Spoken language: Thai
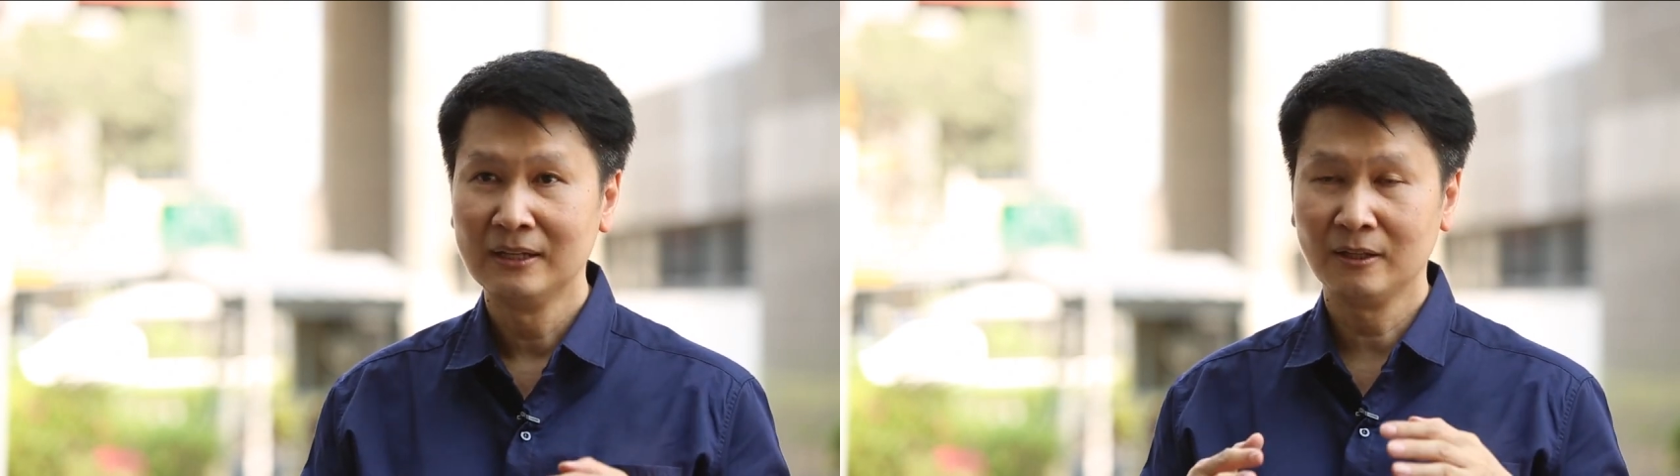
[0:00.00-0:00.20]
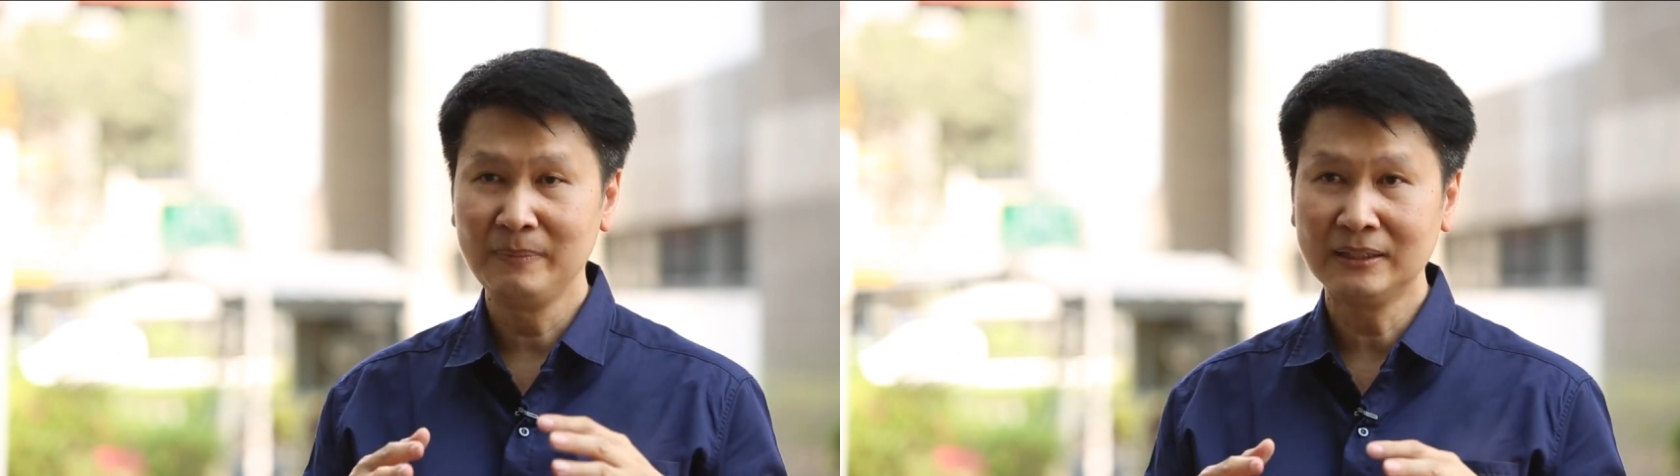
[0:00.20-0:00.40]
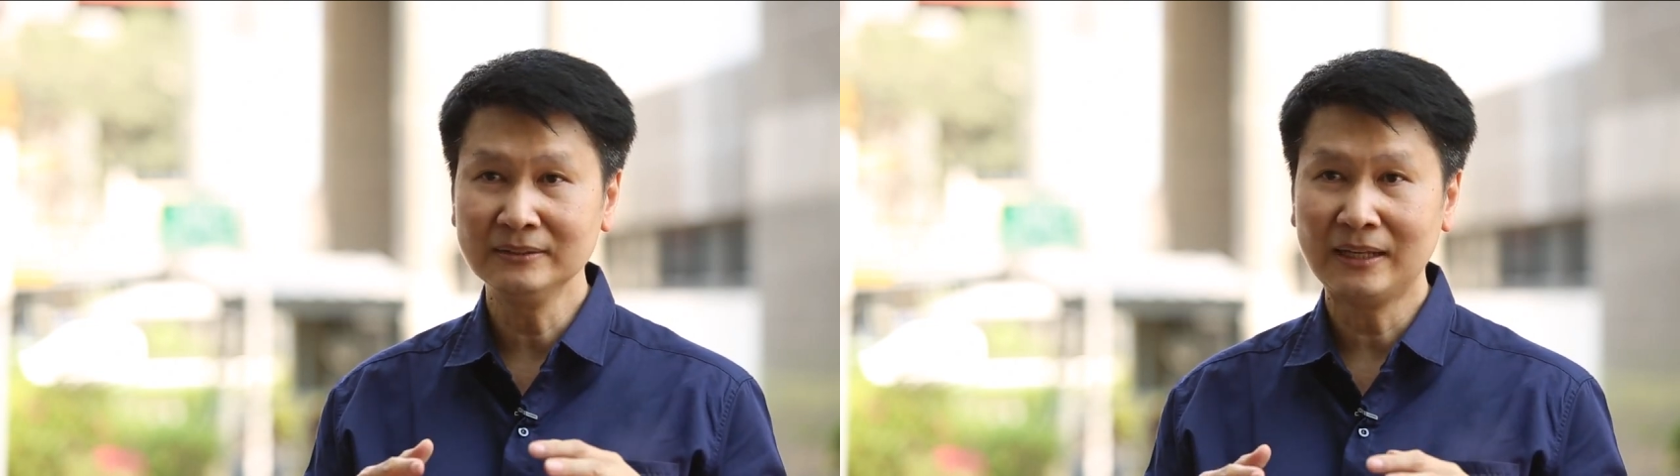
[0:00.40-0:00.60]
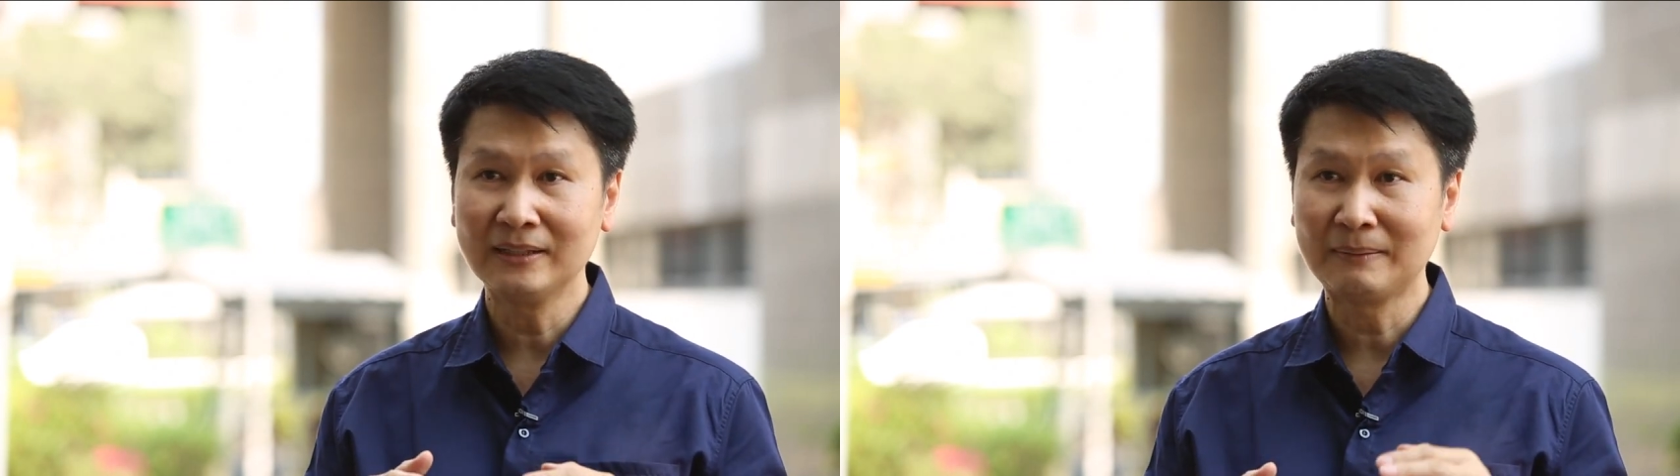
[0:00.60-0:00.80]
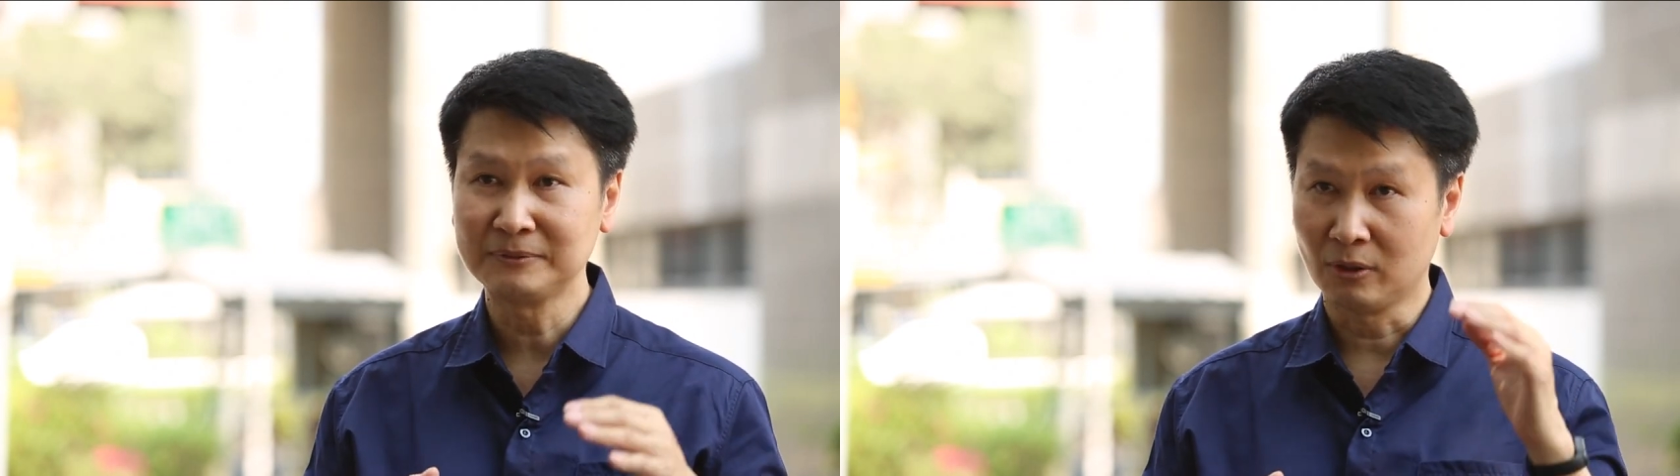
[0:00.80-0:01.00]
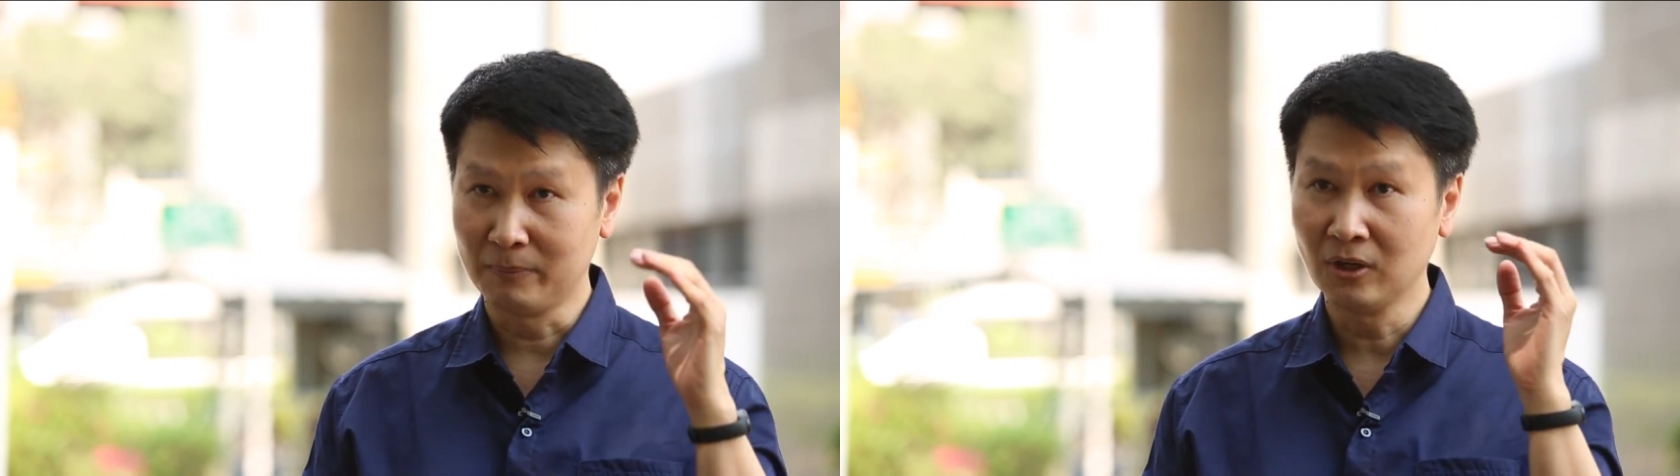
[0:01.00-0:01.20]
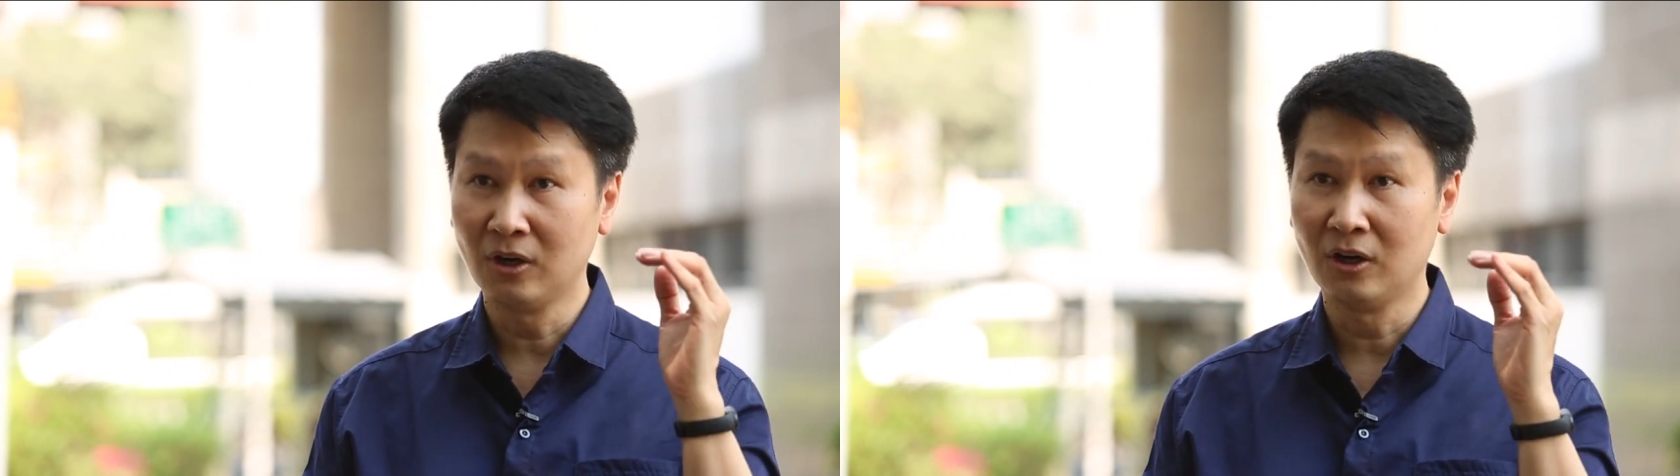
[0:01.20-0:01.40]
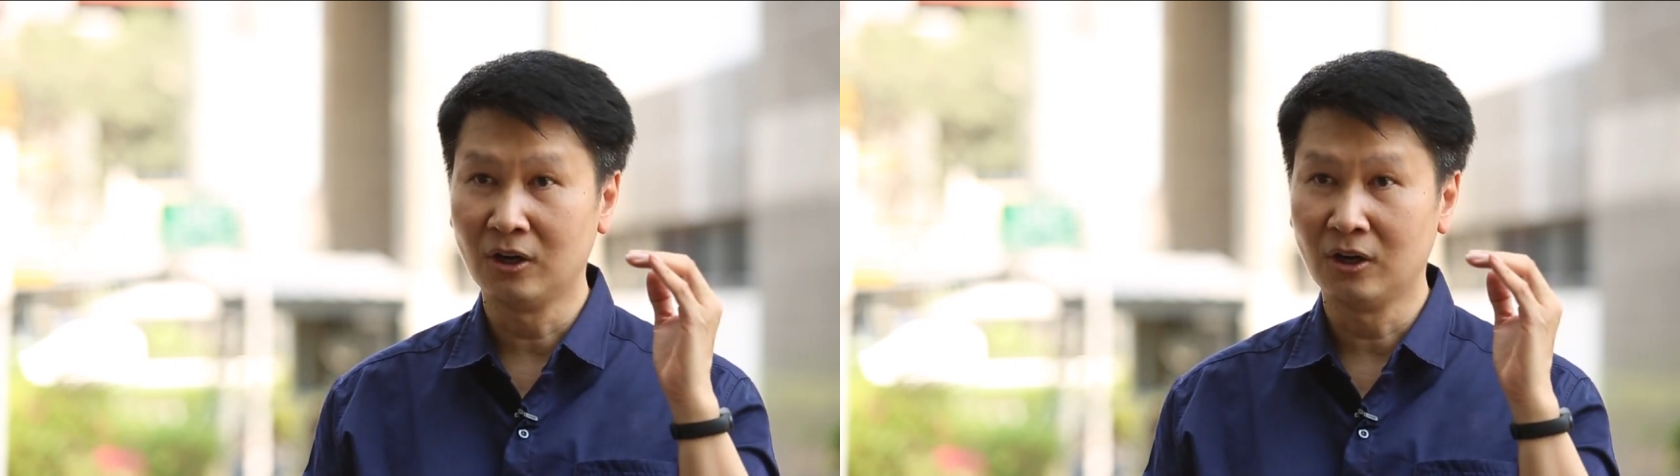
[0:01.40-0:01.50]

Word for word: เรามีตั้งแต่ระดับสบค